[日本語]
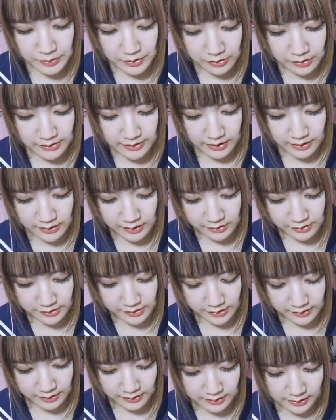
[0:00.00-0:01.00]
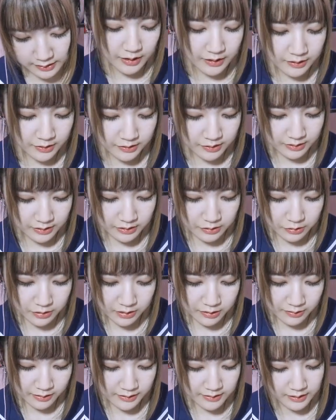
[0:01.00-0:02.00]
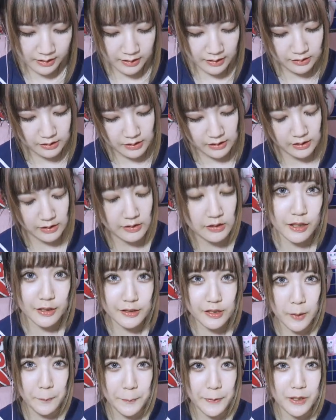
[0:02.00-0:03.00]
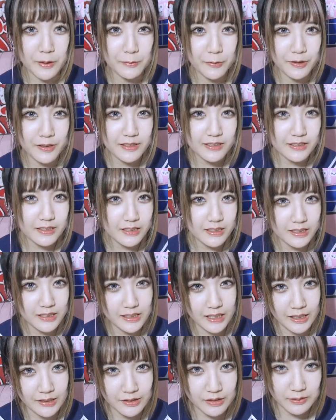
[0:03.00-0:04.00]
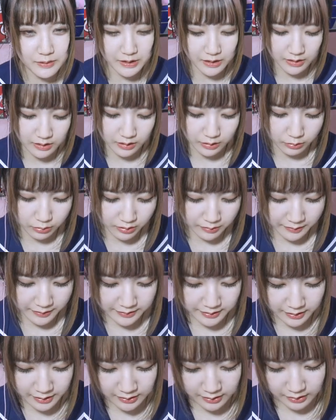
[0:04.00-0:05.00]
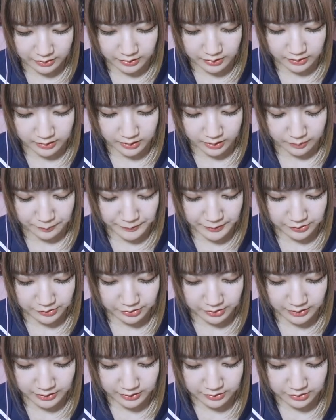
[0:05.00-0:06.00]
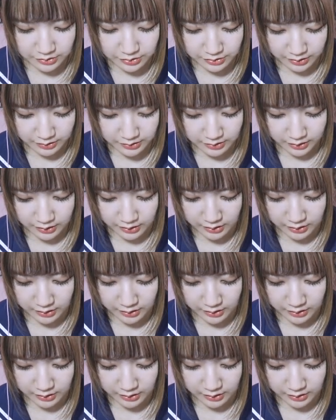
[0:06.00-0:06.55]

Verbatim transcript: 生日を選択してください。彼女にお祝いされる日です。やったペロもうすぐで誕生日だからお祝いされるんだけど、やったペロ12月18だ